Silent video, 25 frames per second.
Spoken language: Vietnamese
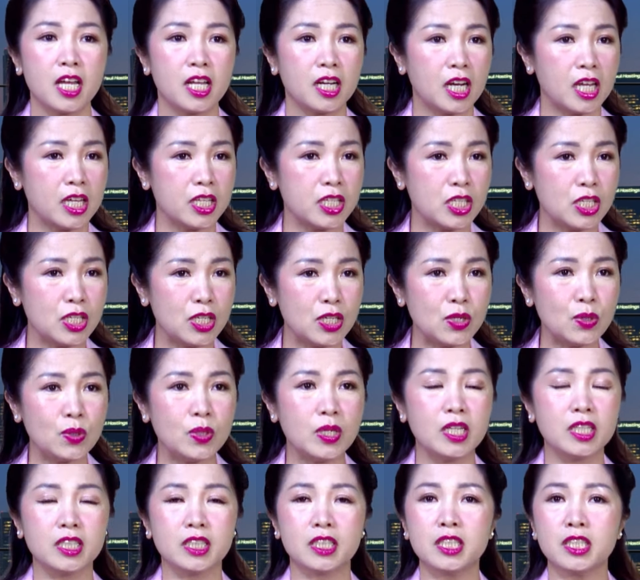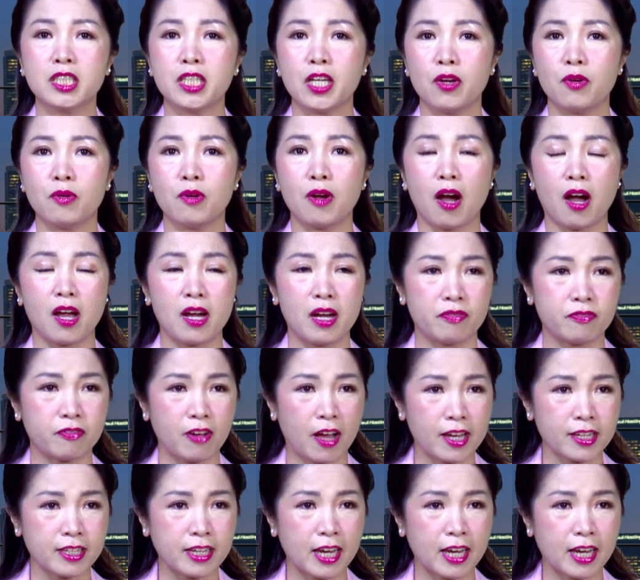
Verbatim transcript: là nhiều lần cứ kêu gọi là phải